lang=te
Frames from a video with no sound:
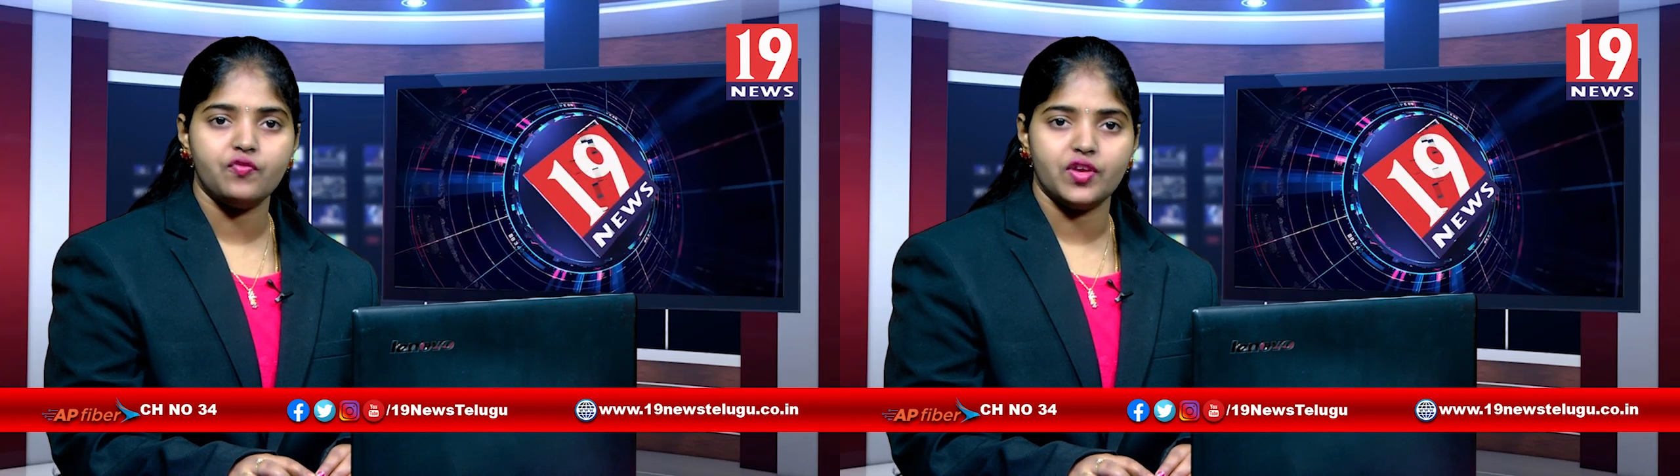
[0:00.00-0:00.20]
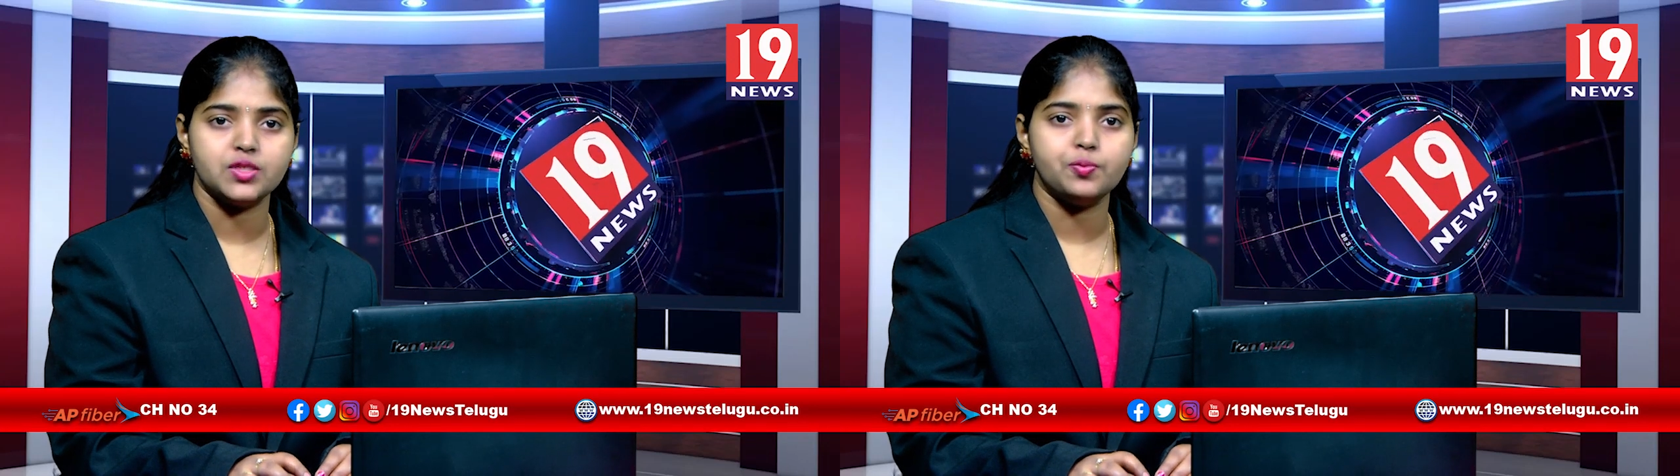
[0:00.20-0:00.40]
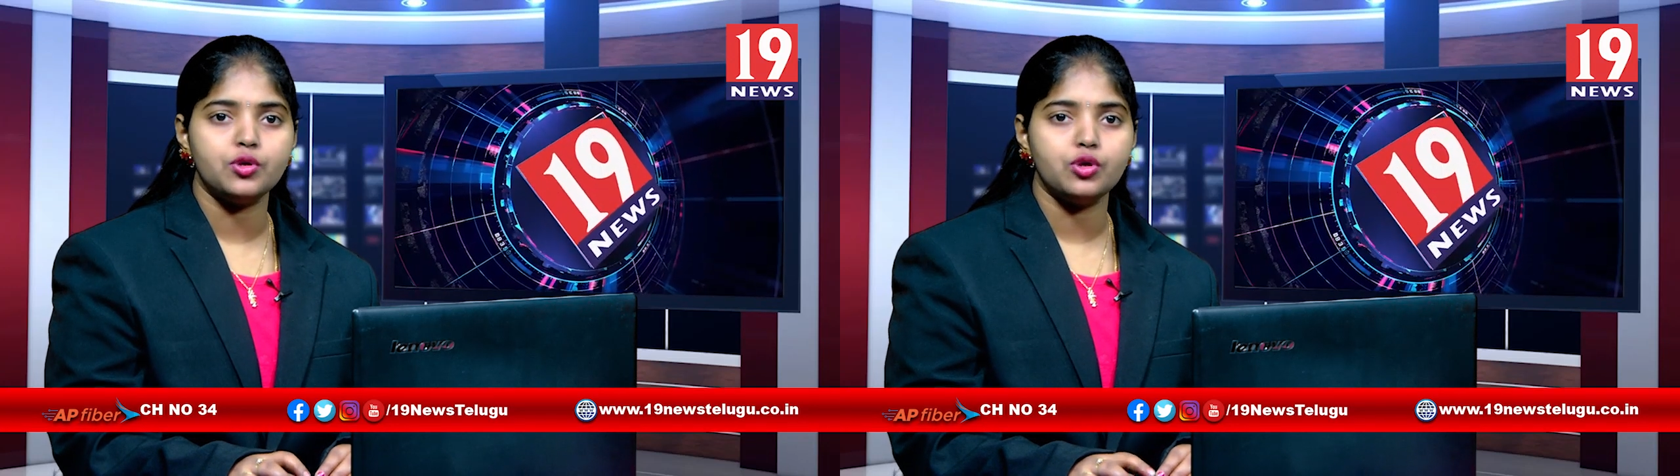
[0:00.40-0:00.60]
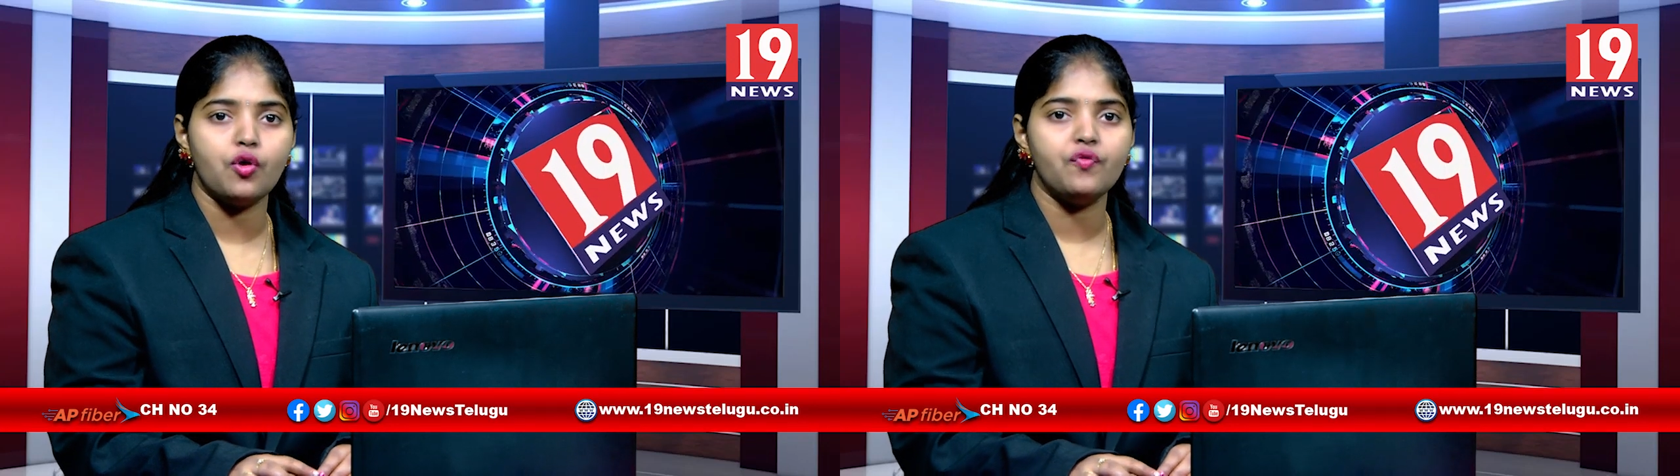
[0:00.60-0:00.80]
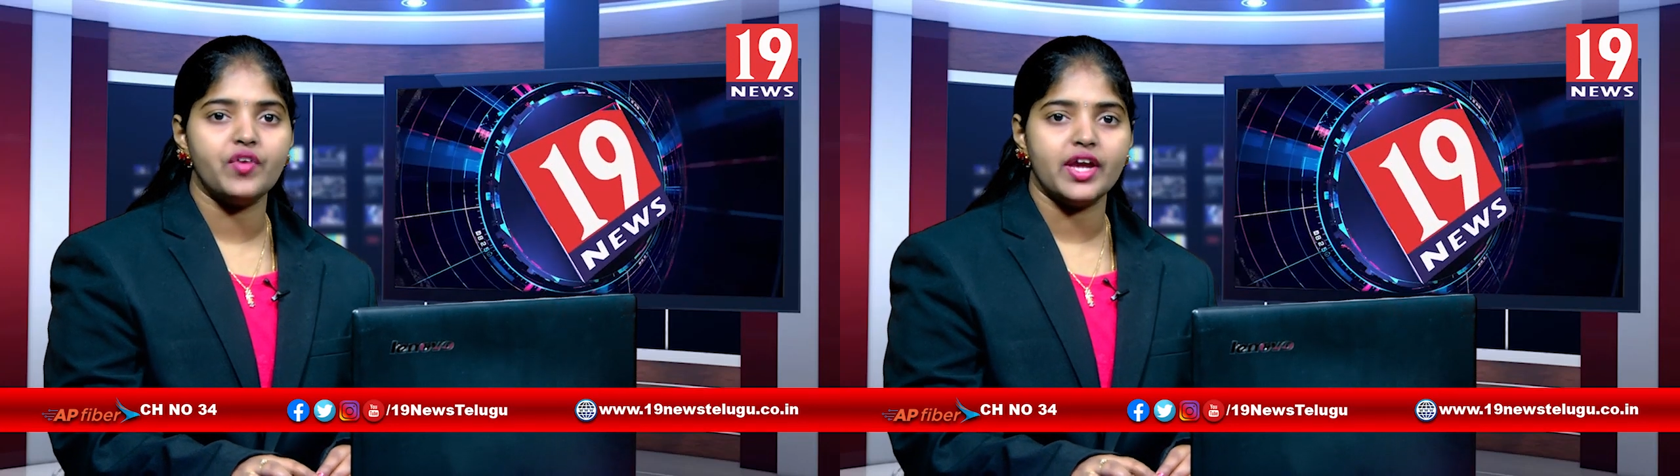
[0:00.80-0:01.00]

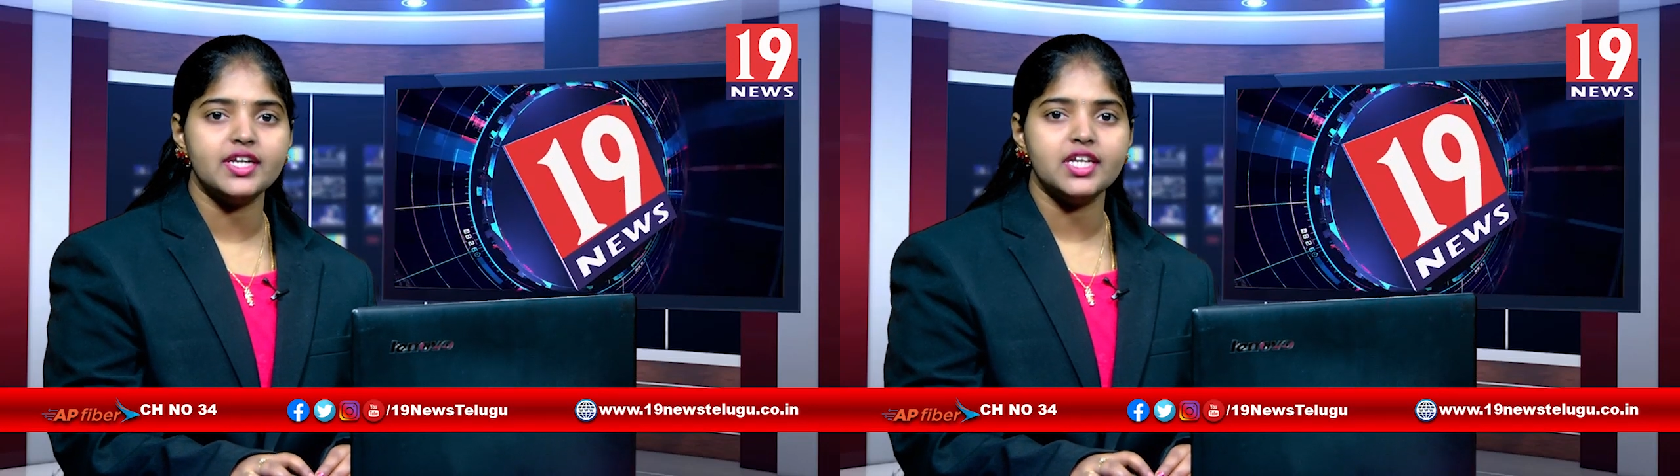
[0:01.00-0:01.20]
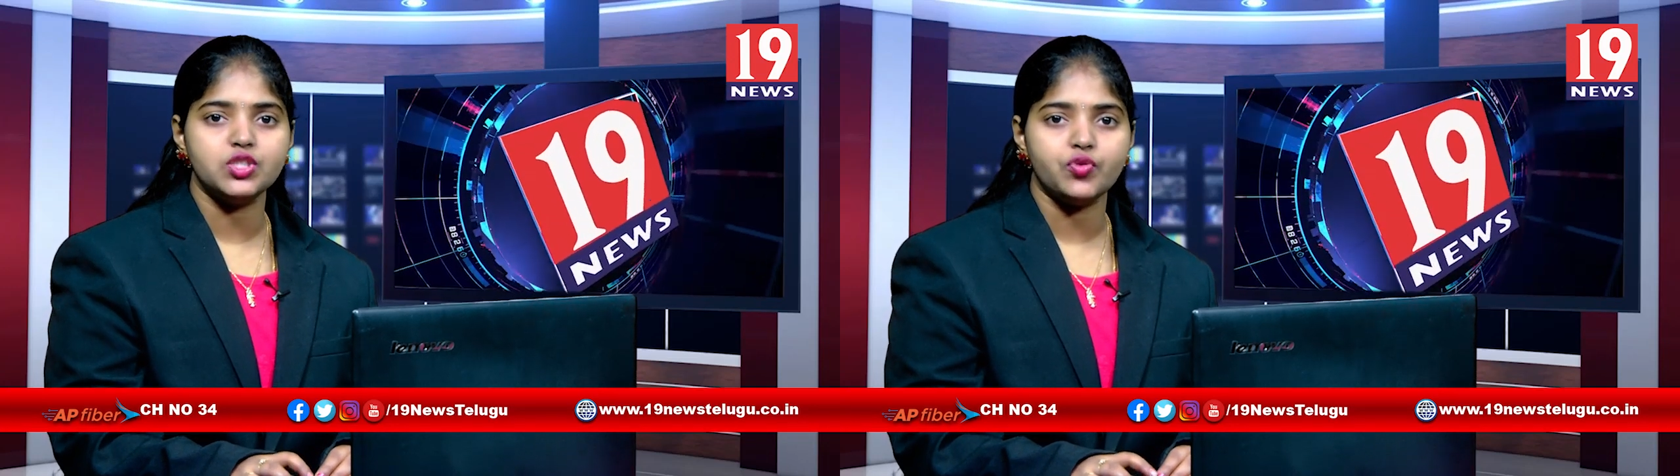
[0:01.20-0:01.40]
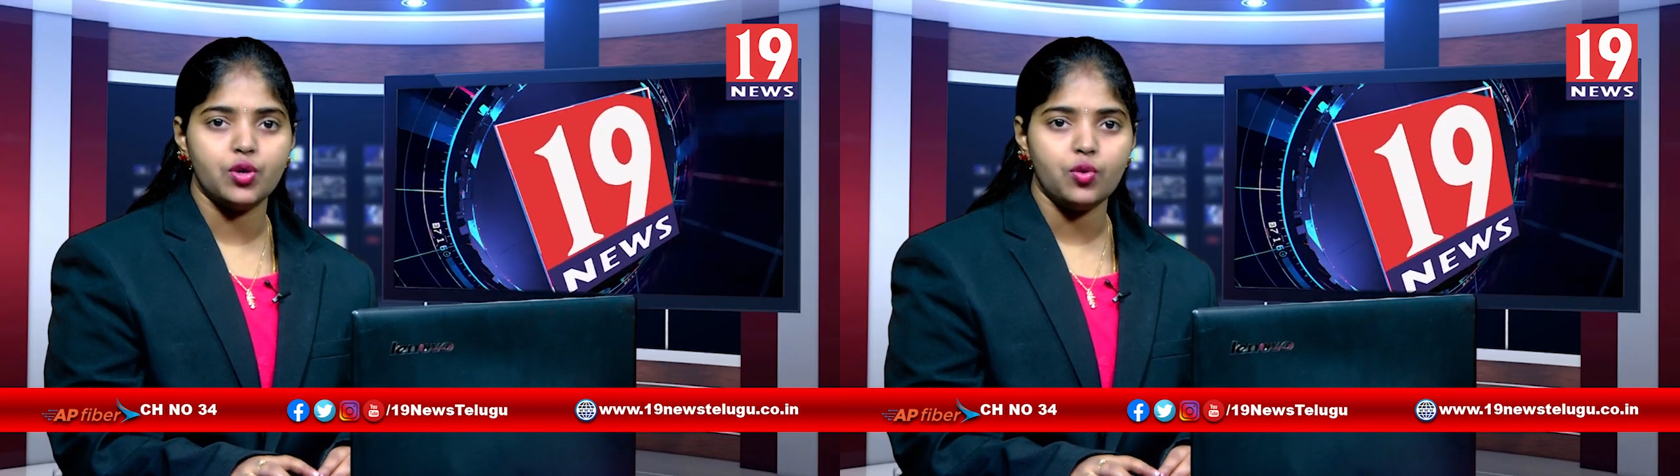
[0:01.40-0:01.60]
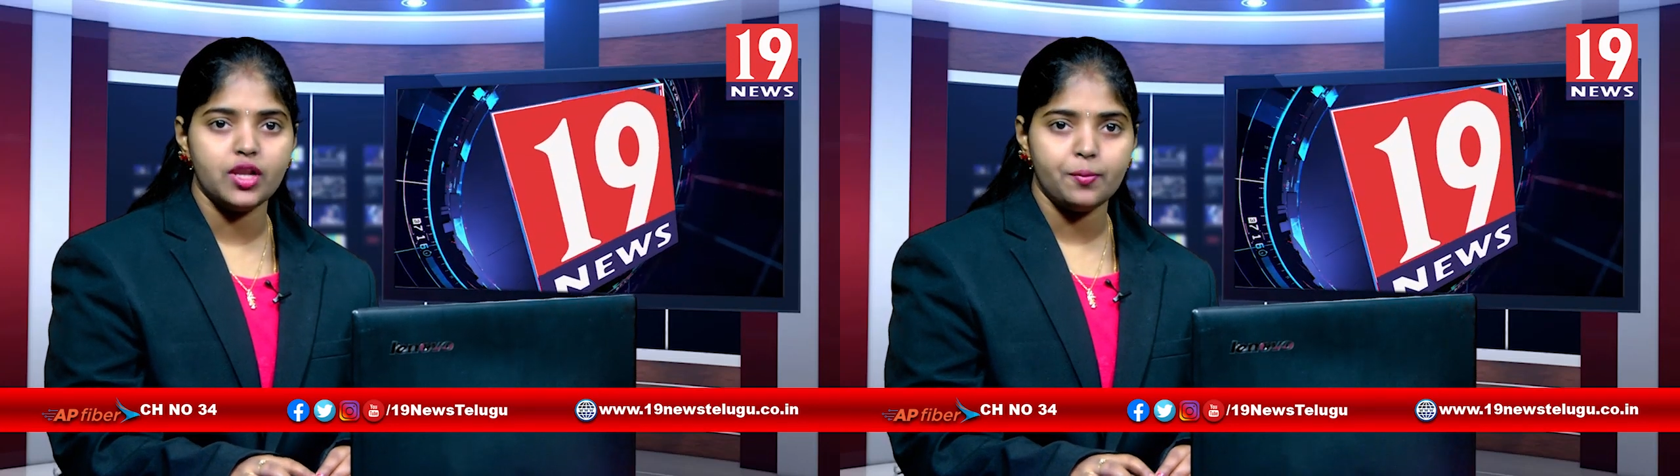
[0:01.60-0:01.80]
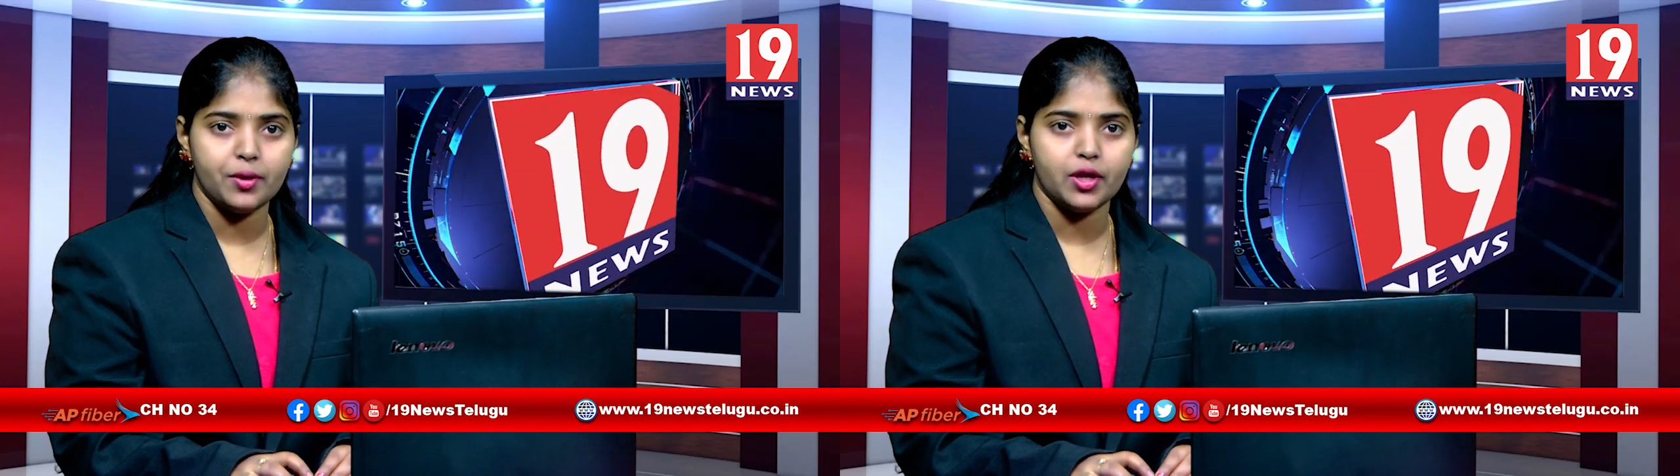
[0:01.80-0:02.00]
ఫేస్బుక్లో వెంకటేశ్వర్లు
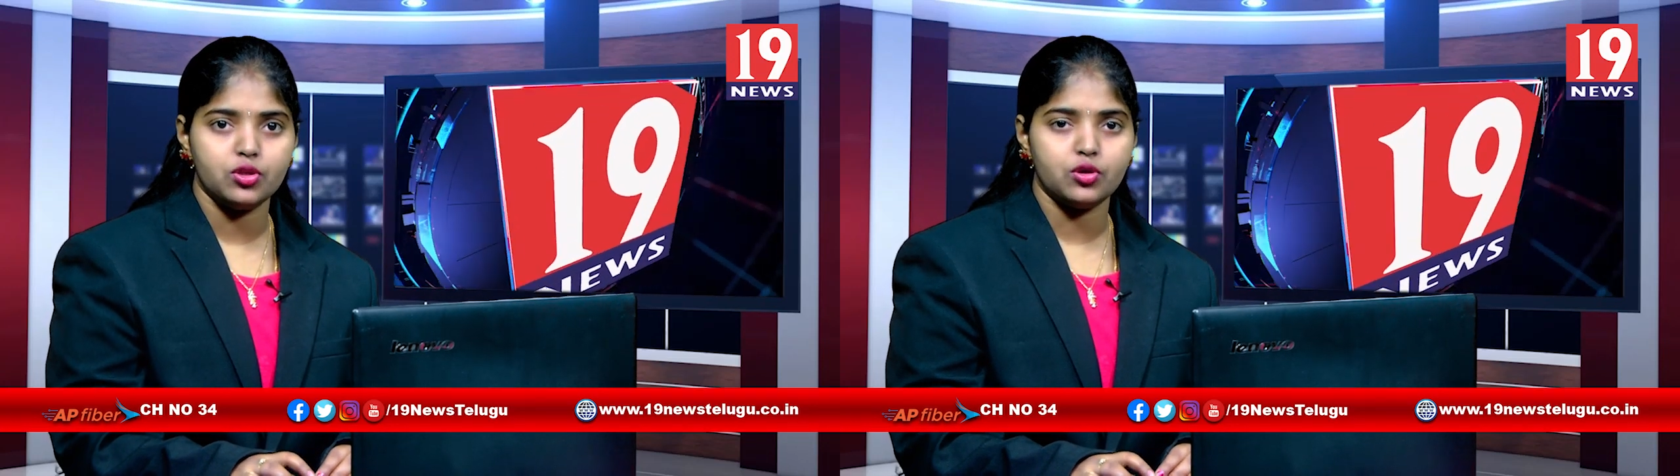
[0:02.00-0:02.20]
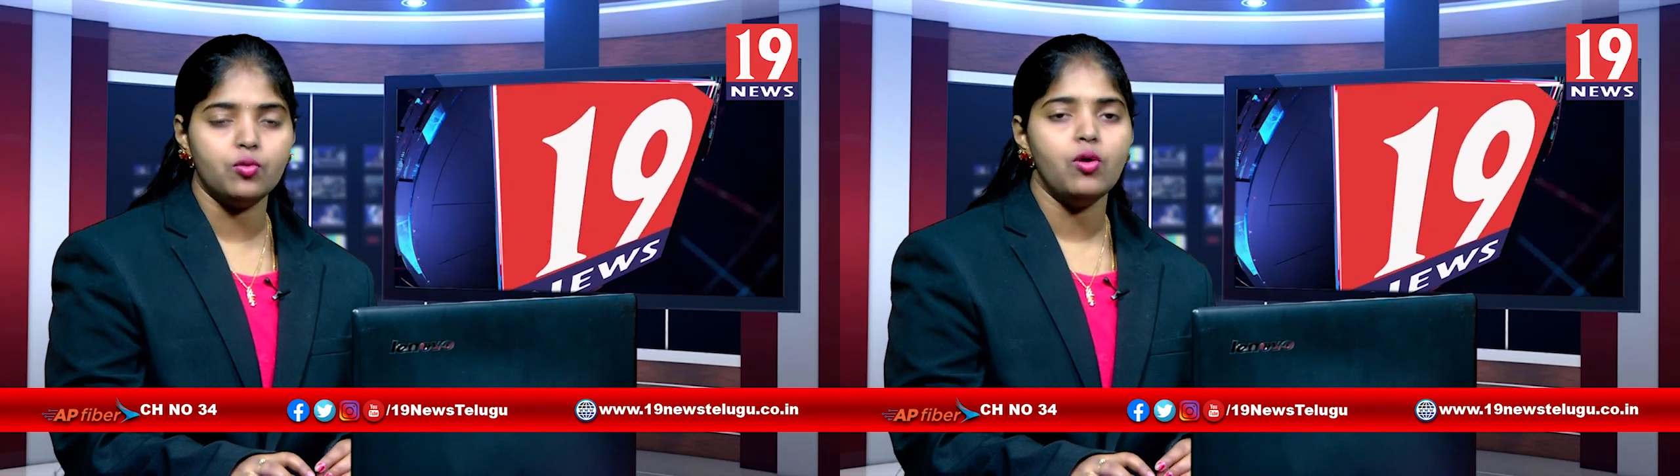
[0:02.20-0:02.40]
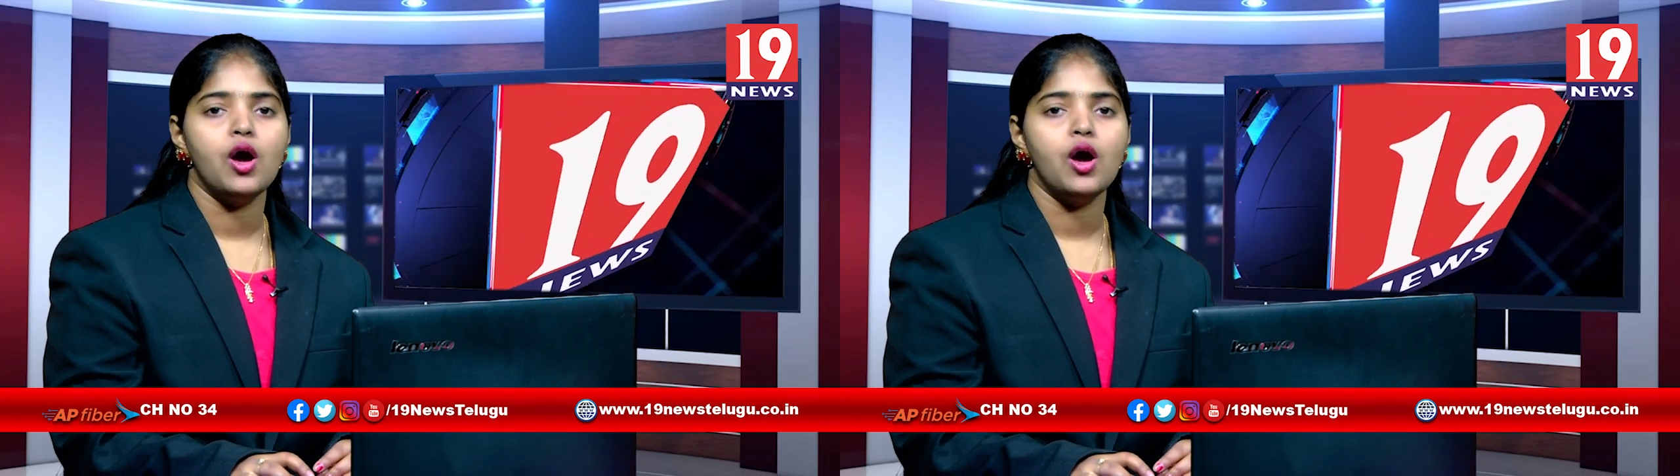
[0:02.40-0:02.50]
అనే పేరుతో